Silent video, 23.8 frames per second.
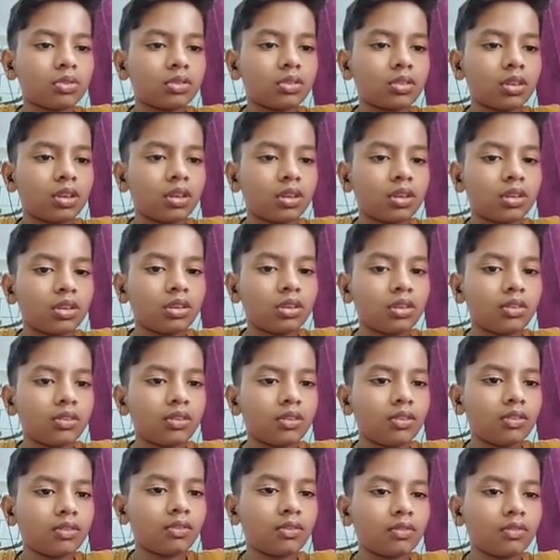थ्री
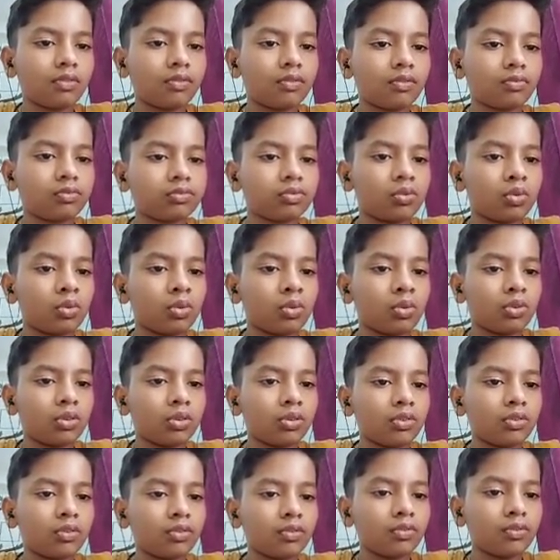फोर
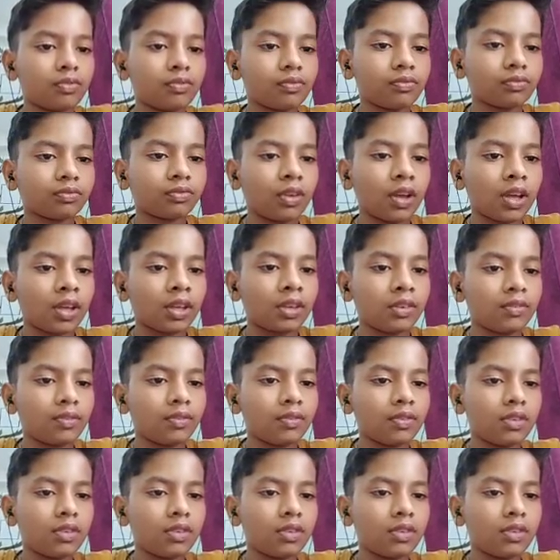फाइव